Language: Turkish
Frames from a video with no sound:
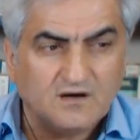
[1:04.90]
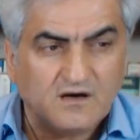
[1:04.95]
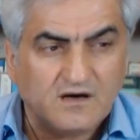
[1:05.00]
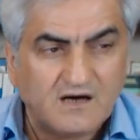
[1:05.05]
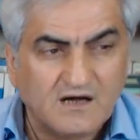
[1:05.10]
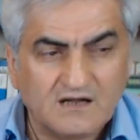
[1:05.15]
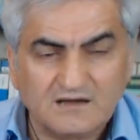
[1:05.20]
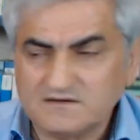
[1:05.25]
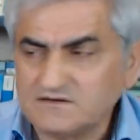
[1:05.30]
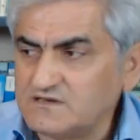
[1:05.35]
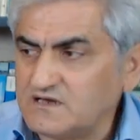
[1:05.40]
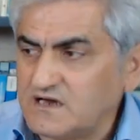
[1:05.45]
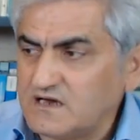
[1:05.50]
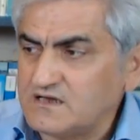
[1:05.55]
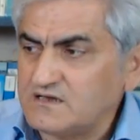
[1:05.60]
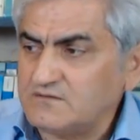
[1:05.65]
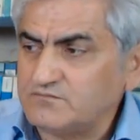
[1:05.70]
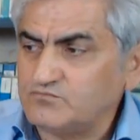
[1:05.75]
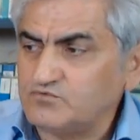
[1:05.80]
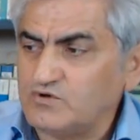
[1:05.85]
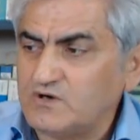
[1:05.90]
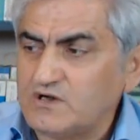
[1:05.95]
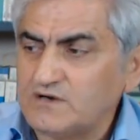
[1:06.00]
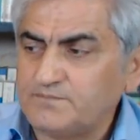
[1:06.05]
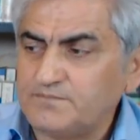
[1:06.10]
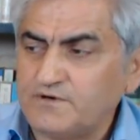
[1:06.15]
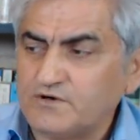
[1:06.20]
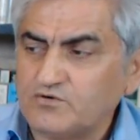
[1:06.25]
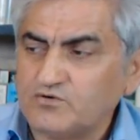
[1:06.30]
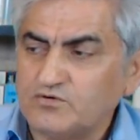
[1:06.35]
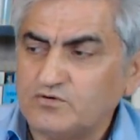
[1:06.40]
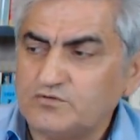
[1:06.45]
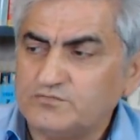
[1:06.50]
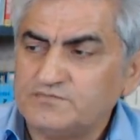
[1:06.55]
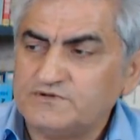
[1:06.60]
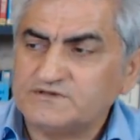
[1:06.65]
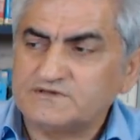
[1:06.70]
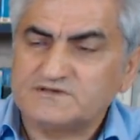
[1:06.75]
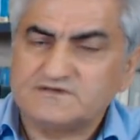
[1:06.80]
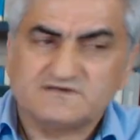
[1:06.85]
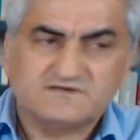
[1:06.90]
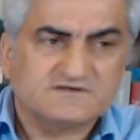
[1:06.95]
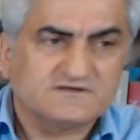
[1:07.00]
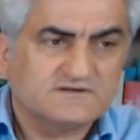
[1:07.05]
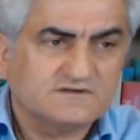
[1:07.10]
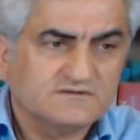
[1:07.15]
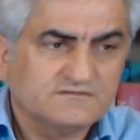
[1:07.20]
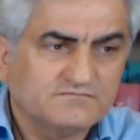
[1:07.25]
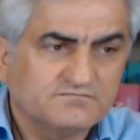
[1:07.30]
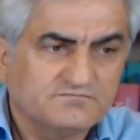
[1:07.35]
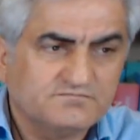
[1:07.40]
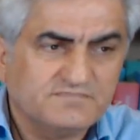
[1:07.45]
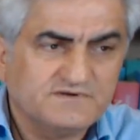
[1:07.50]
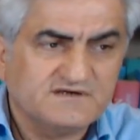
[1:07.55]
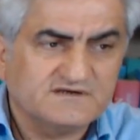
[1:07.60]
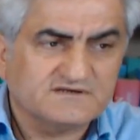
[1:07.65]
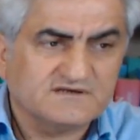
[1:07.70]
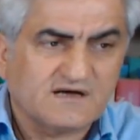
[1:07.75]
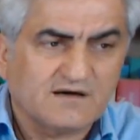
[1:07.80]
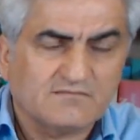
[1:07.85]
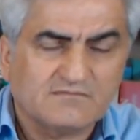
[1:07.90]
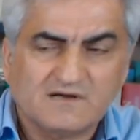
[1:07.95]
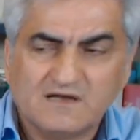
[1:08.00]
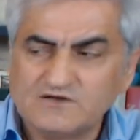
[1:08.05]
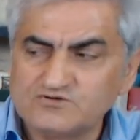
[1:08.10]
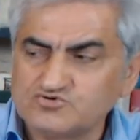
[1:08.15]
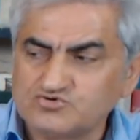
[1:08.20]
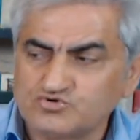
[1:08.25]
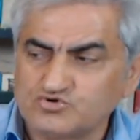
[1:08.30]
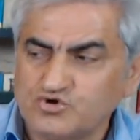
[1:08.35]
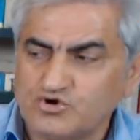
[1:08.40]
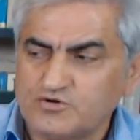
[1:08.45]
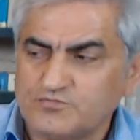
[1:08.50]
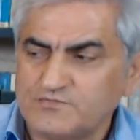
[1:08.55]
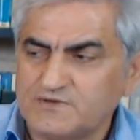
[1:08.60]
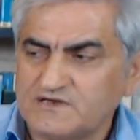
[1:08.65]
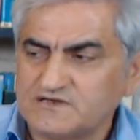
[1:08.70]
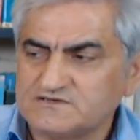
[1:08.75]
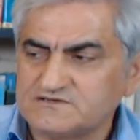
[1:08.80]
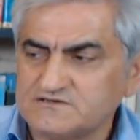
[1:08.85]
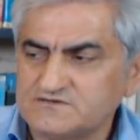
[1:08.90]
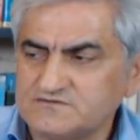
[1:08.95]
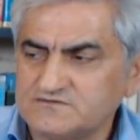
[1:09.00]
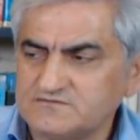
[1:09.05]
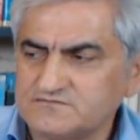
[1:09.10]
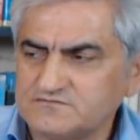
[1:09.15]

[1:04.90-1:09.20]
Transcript: 6 ay bu harpago bitkisi bir damla su görmez.